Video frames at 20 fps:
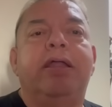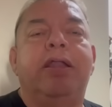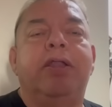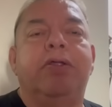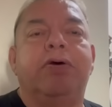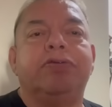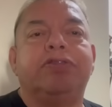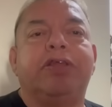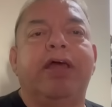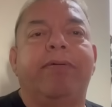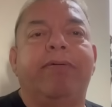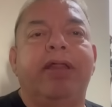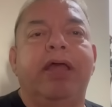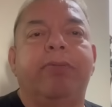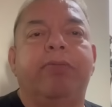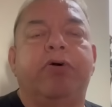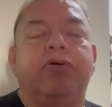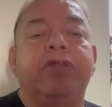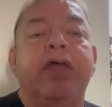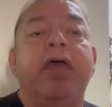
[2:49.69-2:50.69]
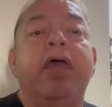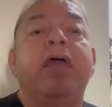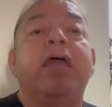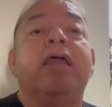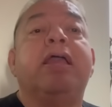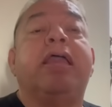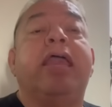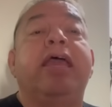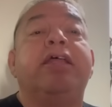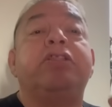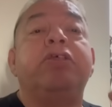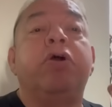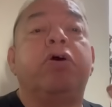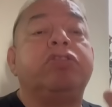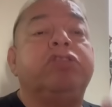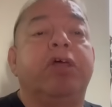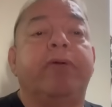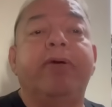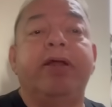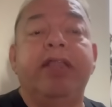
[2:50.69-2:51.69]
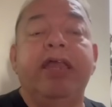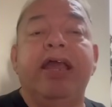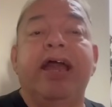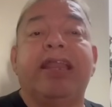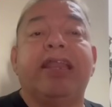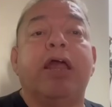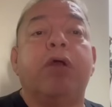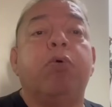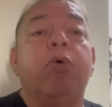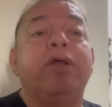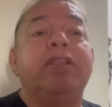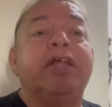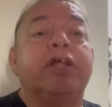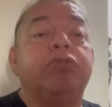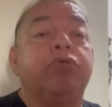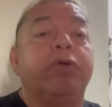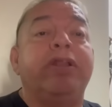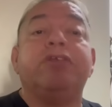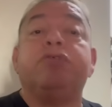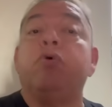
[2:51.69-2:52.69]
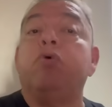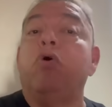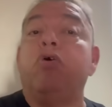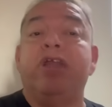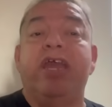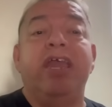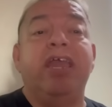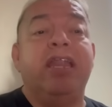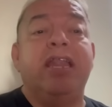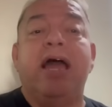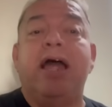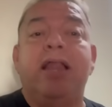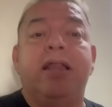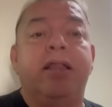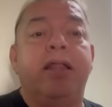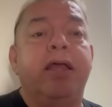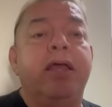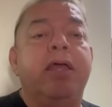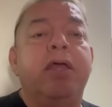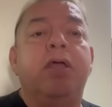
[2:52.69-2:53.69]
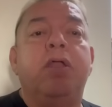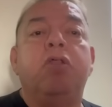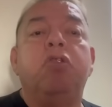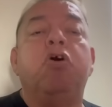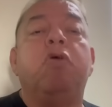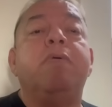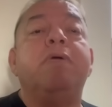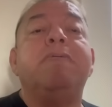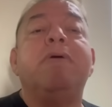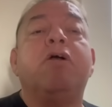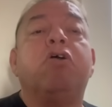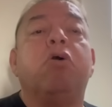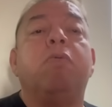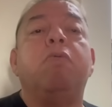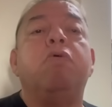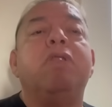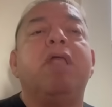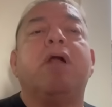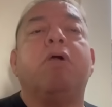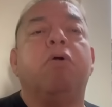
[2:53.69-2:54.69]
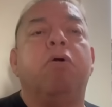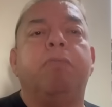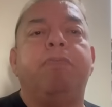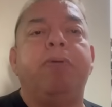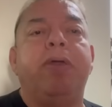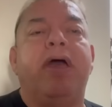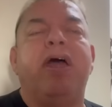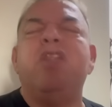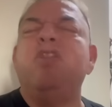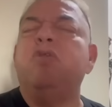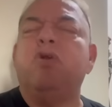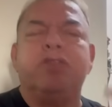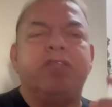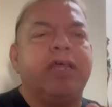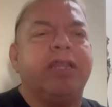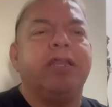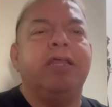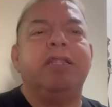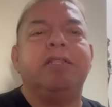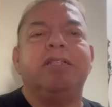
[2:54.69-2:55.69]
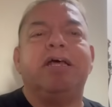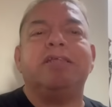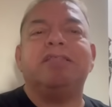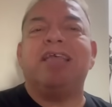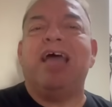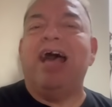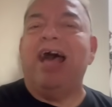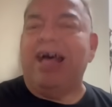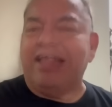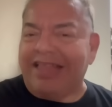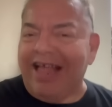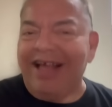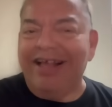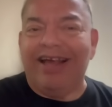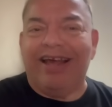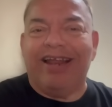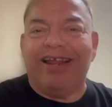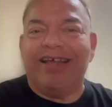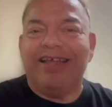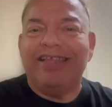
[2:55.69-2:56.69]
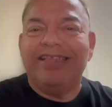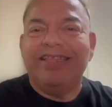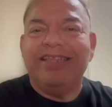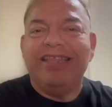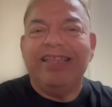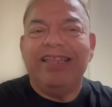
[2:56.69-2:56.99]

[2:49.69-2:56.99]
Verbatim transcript: Lo sabremos. Que Dios te bendiga. Recuerda, tú eres un original. No vivas como una copia. No te rindas. A Atángana.